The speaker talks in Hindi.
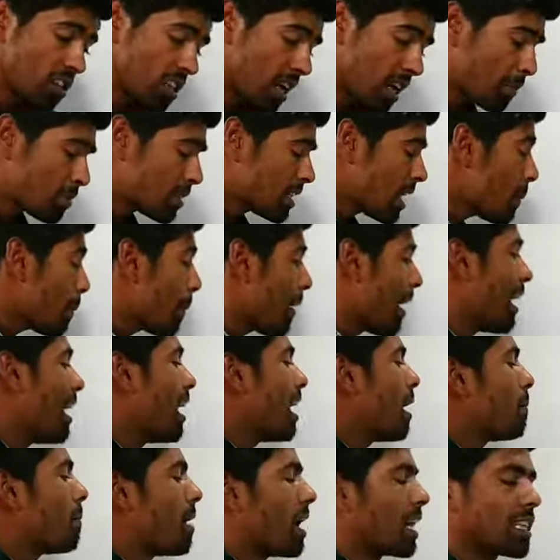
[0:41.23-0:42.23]
सबसे
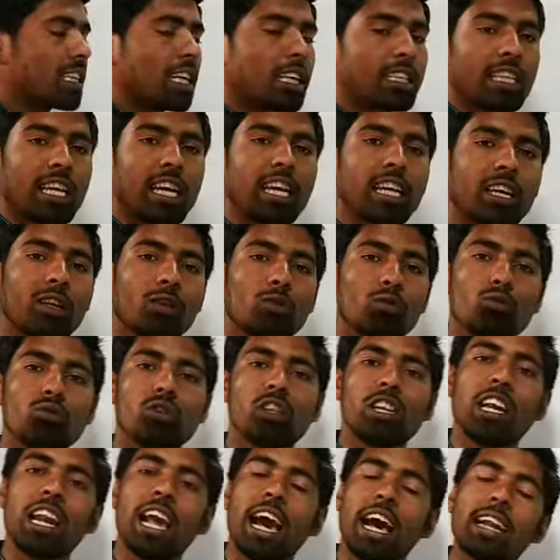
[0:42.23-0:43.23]
पहले हम बात करते हैं कि
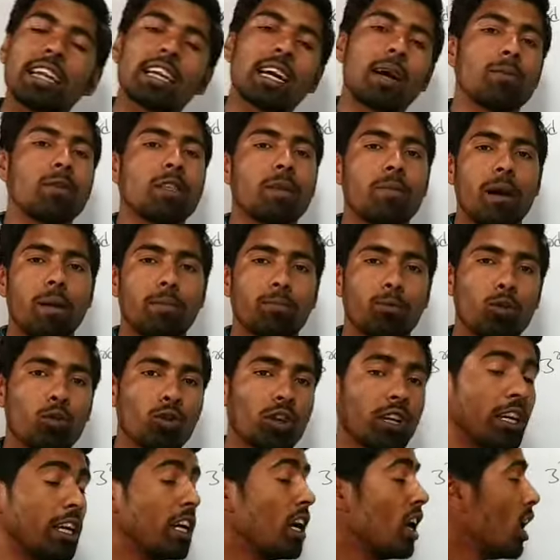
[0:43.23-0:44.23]
दूसरी लहर कब समाप्त
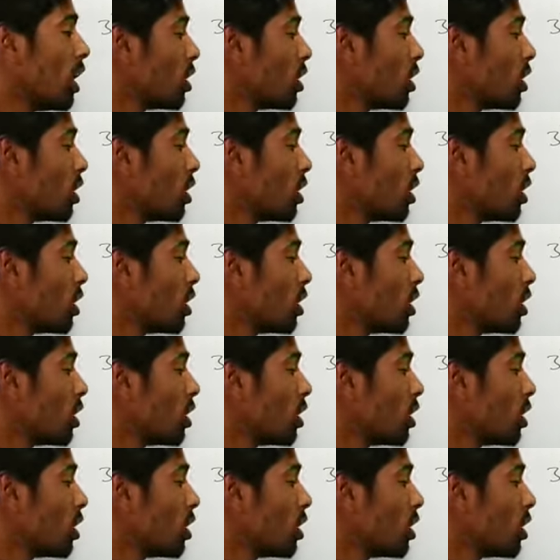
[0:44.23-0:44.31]
होगी